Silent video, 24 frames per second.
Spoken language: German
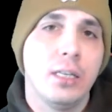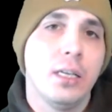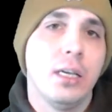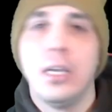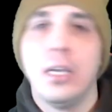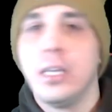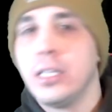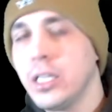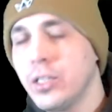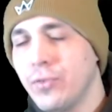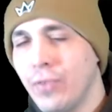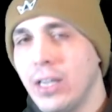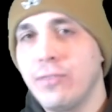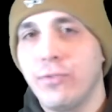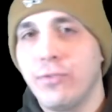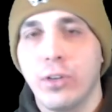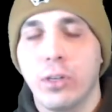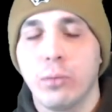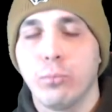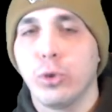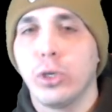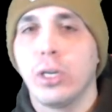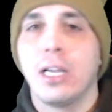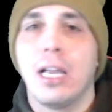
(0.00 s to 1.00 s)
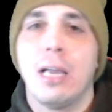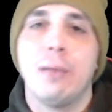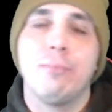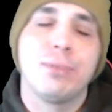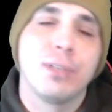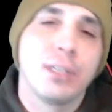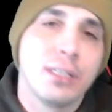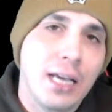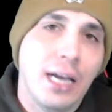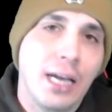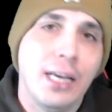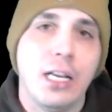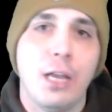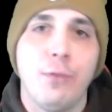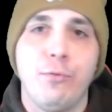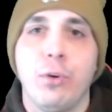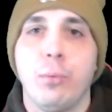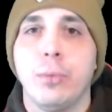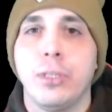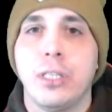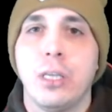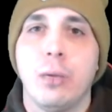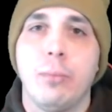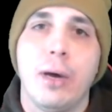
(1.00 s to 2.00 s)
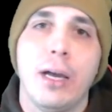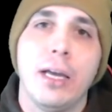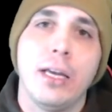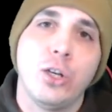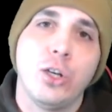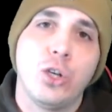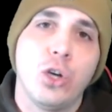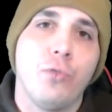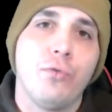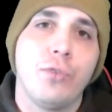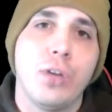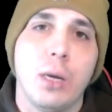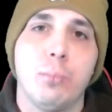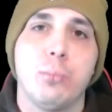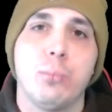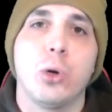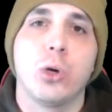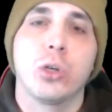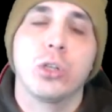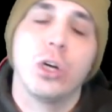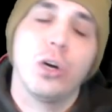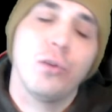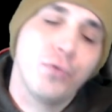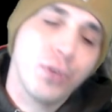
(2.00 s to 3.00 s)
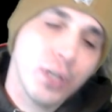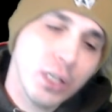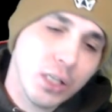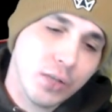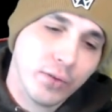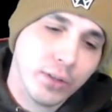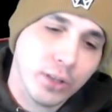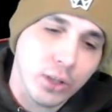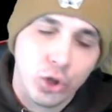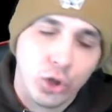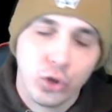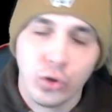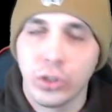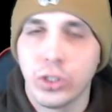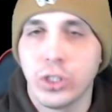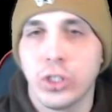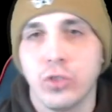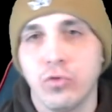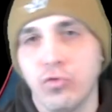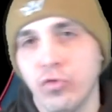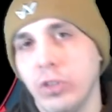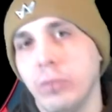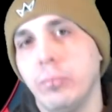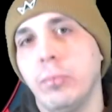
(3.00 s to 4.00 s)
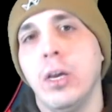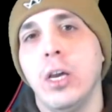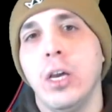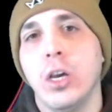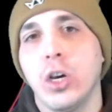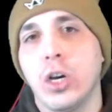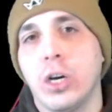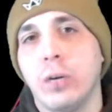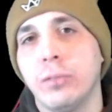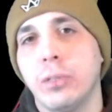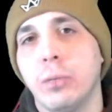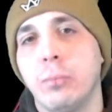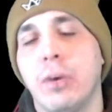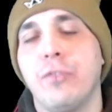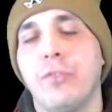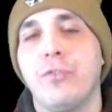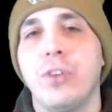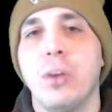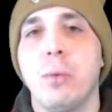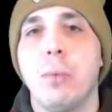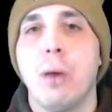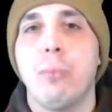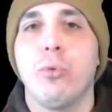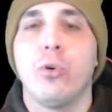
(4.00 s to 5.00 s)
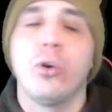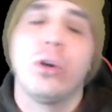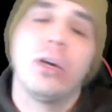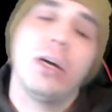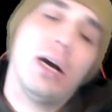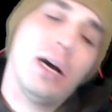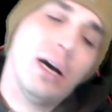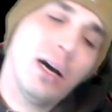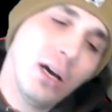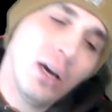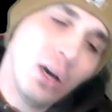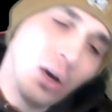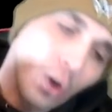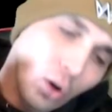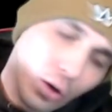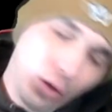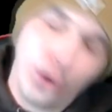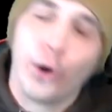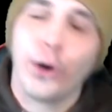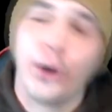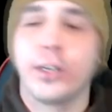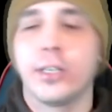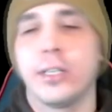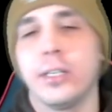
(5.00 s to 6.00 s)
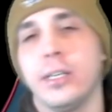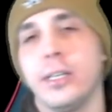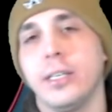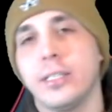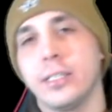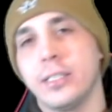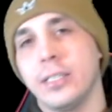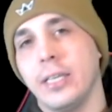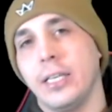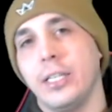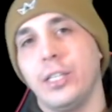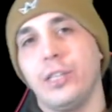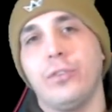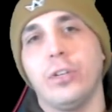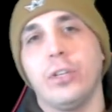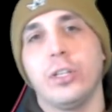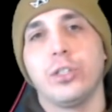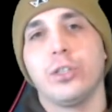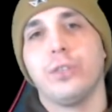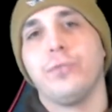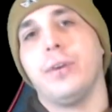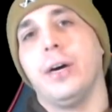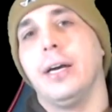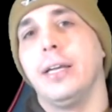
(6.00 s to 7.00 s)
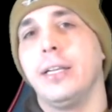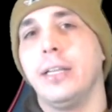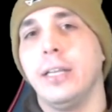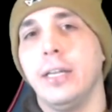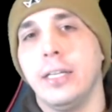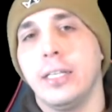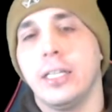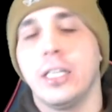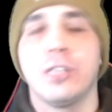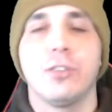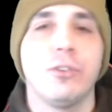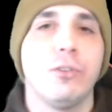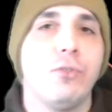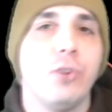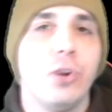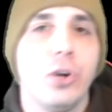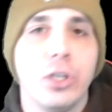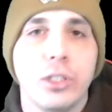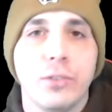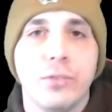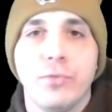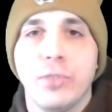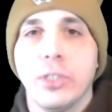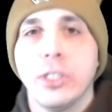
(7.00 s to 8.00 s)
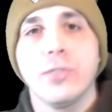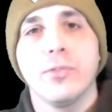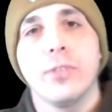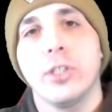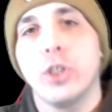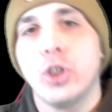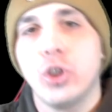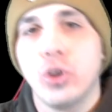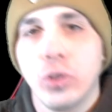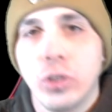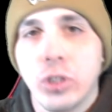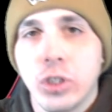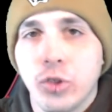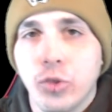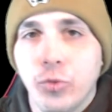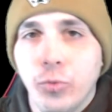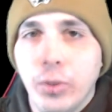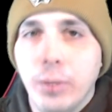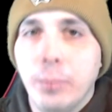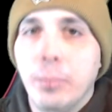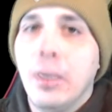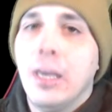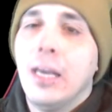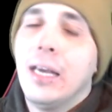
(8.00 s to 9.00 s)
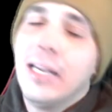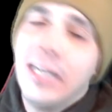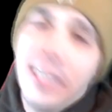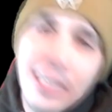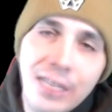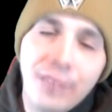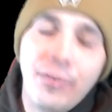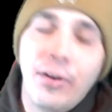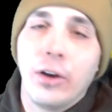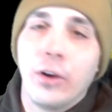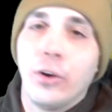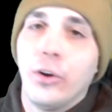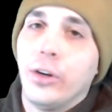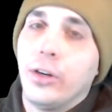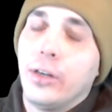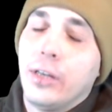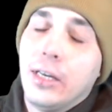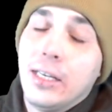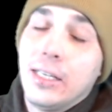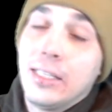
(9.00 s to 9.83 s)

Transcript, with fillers: Das war's von den Bruder Games. Seid einfach mit dabei. Ich hoffe, ihr habt Bock drauf. 24 Stunden Stream kommt immer viermal pro Jahr und heute ist es endlich wieder soweit, dass wir für euch einen 24 Stunden Stream liefern können.